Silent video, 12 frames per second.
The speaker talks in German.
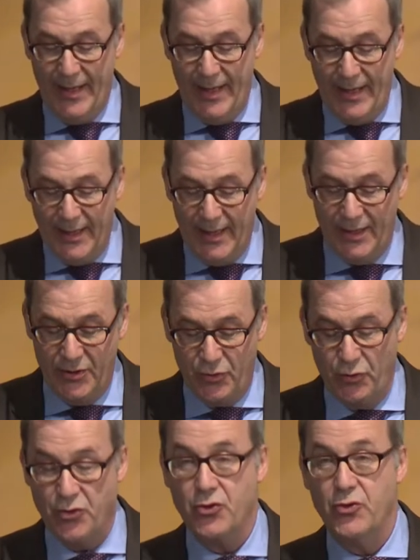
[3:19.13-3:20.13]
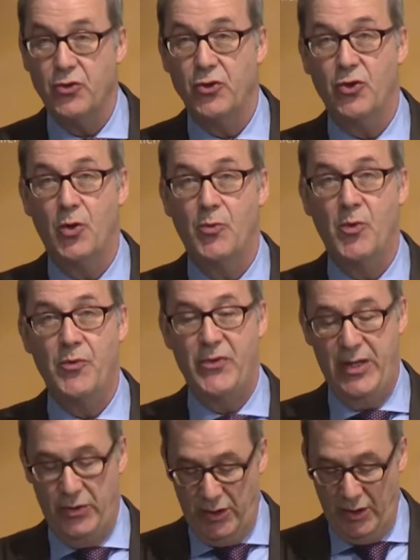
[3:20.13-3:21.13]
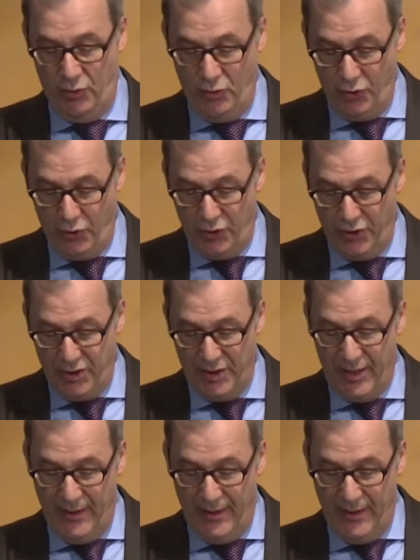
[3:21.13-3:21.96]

in der Diskussion um Umwelt- und Naturschutz